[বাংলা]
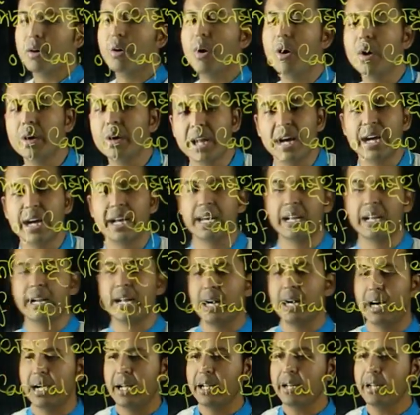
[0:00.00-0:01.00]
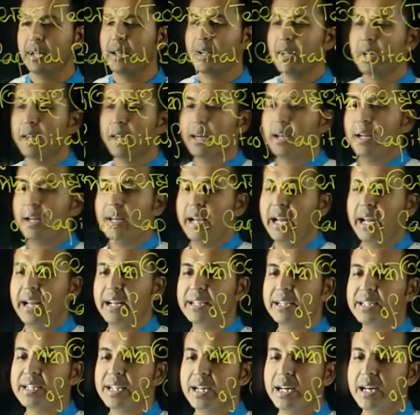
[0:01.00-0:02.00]
গড় আয়ের হার
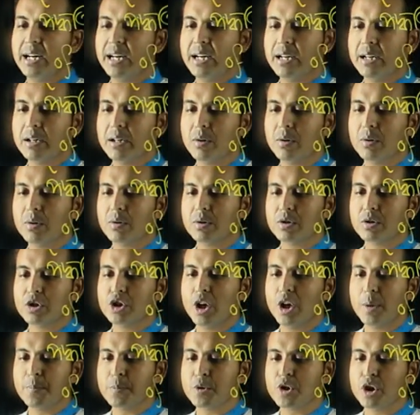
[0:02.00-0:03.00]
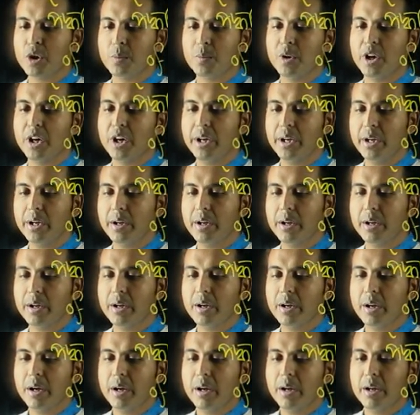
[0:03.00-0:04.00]
এইটা সবসময়
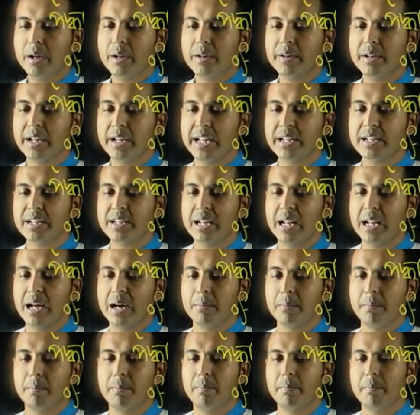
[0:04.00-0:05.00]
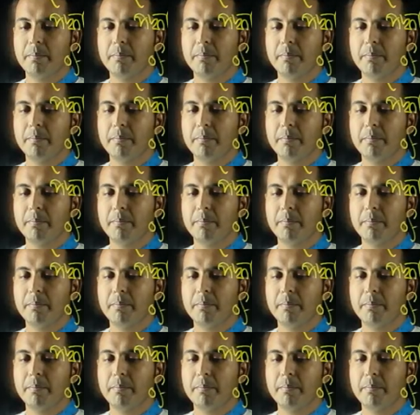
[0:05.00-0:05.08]
নেট লাভ